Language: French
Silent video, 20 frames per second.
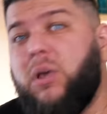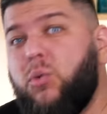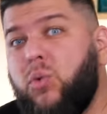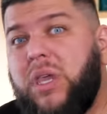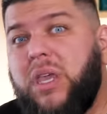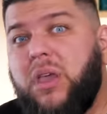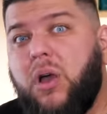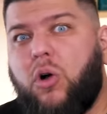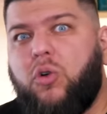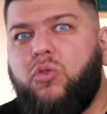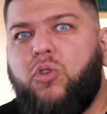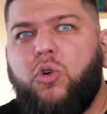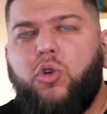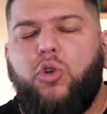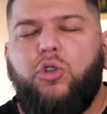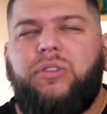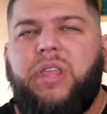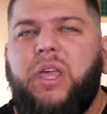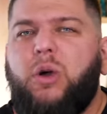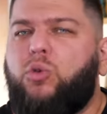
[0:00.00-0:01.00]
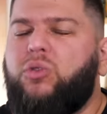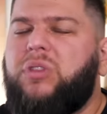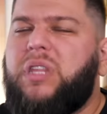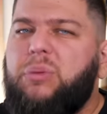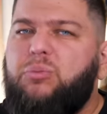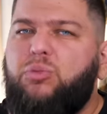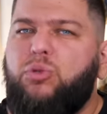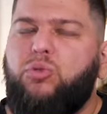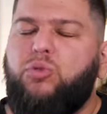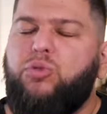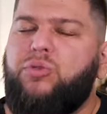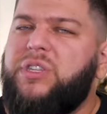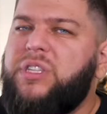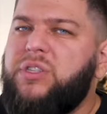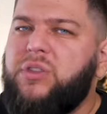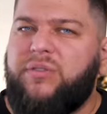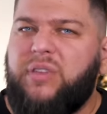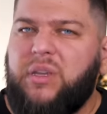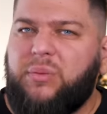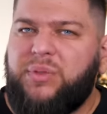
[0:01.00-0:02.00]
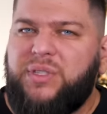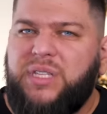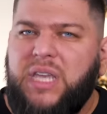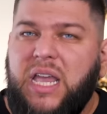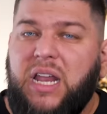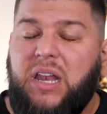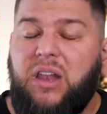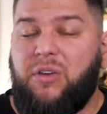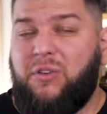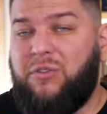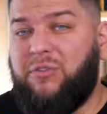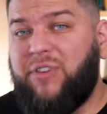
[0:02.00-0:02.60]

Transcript: Et oui, en Angleterre au début du 19e siècle,